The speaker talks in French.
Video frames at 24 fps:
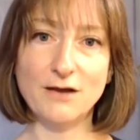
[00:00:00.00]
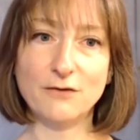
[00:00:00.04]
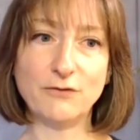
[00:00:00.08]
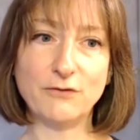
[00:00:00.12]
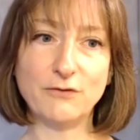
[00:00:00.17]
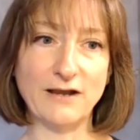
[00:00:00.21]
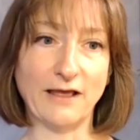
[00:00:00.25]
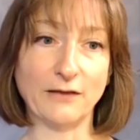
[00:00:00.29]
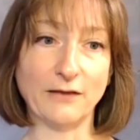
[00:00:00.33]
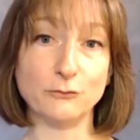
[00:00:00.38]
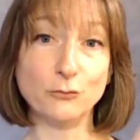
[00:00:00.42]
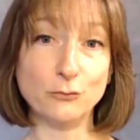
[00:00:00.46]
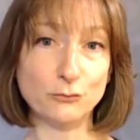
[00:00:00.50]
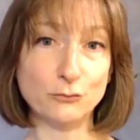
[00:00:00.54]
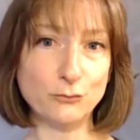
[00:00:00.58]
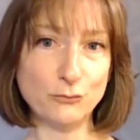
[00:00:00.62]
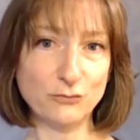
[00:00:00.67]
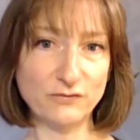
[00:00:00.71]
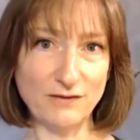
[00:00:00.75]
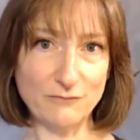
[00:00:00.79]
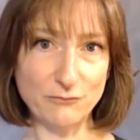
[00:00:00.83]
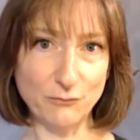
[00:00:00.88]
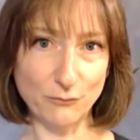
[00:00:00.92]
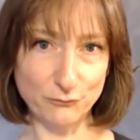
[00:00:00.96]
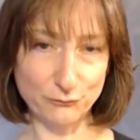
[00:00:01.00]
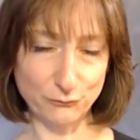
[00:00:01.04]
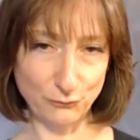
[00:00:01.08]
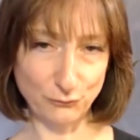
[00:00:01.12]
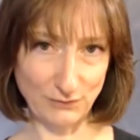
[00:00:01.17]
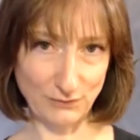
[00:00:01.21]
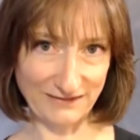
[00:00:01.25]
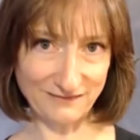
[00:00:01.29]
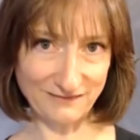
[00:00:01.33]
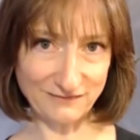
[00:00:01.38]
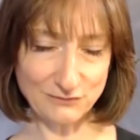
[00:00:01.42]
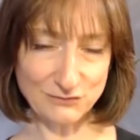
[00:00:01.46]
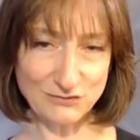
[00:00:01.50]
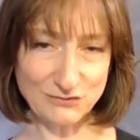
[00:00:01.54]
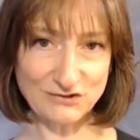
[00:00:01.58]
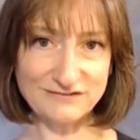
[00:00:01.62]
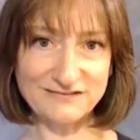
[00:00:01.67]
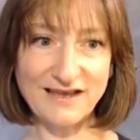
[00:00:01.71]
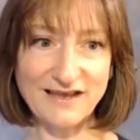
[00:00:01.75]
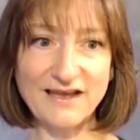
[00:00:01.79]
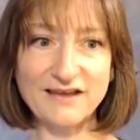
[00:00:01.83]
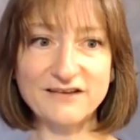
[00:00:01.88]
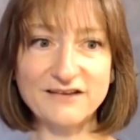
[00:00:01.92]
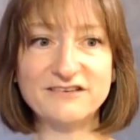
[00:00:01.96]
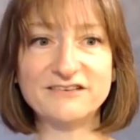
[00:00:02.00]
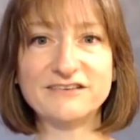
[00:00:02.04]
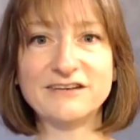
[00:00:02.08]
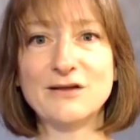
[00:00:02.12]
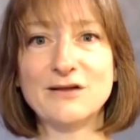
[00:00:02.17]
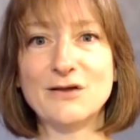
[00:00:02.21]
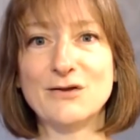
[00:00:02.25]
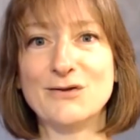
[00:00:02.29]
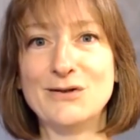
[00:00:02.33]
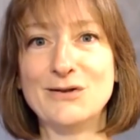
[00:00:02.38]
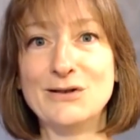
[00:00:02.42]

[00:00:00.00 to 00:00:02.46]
Voilà, donc nous avons vu une liste de tâches,